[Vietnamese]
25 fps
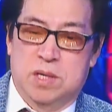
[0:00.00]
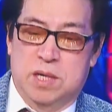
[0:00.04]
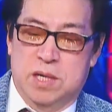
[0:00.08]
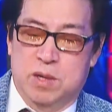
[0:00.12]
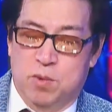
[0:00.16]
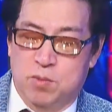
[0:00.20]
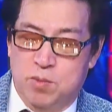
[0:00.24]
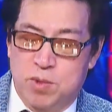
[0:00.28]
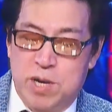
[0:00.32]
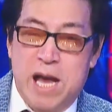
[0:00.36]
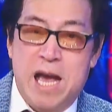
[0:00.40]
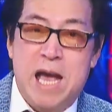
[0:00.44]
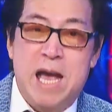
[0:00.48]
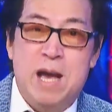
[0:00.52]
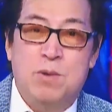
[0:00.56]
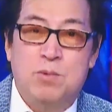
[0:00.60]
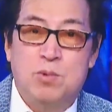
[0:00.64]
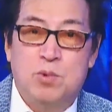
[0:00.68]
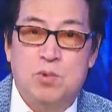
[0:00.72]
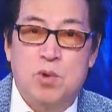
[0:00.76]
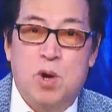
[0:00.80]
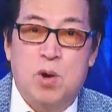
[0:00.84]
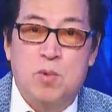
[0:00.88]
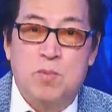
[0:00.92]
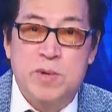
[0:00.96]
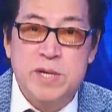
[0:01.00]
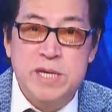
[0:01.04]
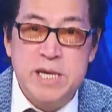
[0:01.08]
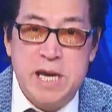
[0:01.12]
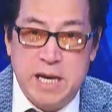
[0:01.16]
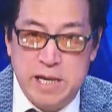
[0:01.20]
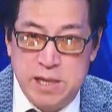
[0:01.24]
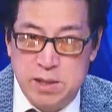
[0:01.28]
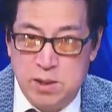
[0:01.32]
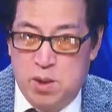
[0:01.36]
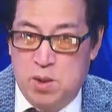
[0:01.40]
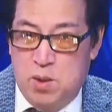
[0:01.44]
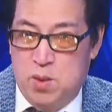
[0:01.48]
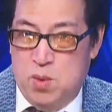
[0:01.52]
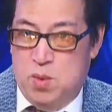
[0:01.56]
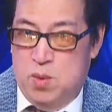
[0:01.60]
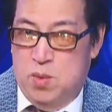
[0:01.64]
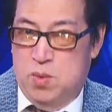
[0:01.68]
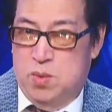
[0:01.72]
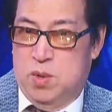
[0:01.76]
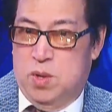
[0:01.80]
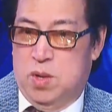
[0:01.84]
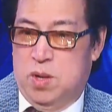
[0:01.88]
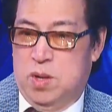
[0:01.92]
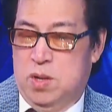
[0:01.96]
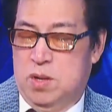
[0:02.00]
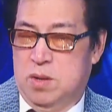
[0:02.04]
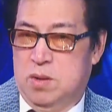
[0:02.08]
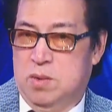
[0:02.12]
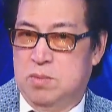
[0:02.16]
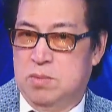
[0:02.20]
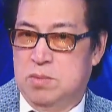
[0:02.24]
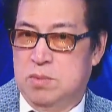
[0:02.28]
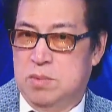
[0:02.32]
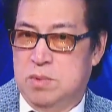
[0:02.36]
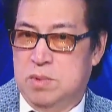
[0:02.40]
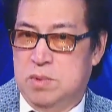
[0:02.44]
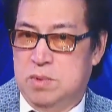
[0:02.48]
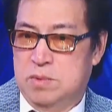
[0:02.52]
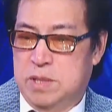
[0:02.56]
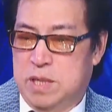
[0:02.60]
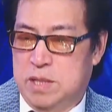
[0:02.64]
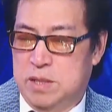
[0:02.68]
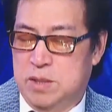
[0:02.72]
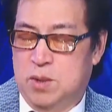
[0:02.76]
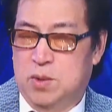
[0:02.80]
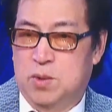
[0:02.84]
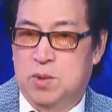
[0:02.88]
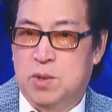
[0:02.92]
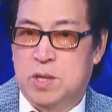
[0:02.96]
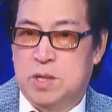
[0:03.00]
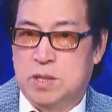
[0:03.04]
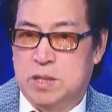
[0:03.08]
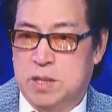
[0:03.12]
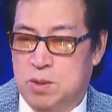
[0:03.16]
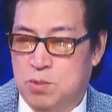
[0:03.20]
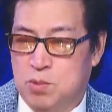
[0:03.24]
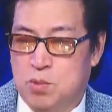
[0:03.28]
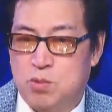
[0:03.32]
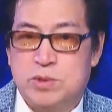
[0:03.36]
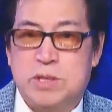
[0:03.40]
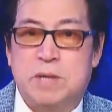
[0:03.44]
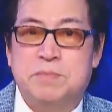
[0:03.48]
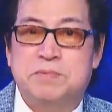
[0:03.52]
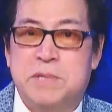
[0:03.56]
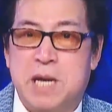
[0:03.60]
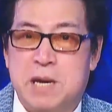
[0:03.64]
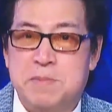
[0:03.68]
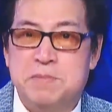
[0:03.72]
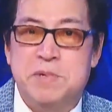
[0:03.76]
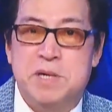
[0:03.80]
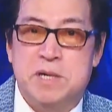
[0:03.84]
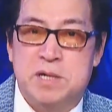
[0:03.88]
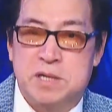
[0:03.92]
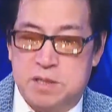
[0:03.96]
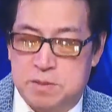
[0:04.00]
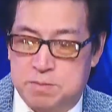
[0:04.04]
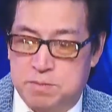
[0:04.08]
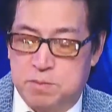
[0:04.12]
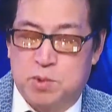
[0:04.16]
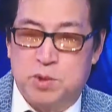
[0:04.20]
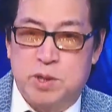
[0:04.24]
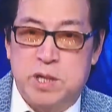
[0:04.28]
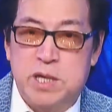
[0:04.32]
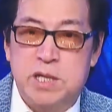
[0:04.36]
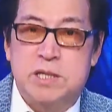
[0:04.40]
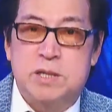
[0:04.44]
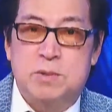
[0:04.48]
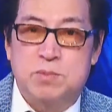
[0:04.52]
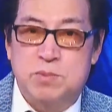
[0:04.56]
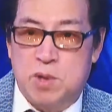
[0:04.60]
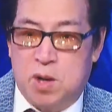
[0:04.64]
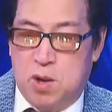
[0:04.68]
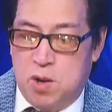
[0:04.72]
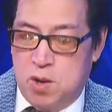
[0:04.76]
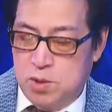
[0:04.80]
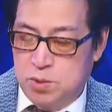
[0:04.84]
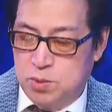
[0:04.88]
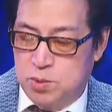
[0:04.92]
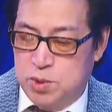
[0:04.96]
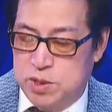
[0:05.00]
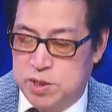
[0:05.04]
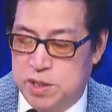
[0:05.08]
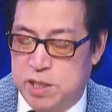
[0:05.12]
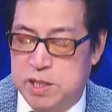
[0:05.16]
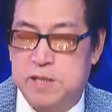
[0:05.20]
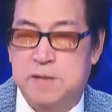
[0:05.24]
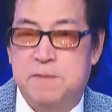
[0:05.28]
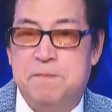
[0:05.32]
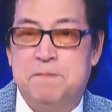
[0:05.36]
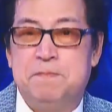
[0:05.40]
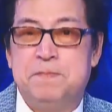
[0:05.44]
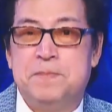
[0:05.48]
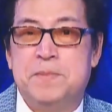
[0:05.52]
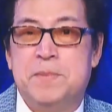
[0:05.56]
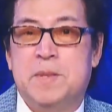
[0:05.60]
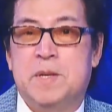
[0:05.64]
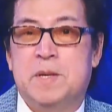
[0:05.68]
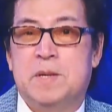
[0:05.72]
thì ông nga ông lúc đó ông mới nhảy vô đó nhảy vô thì ông cũng sắp xếp được một ít trong đó tuy nhiên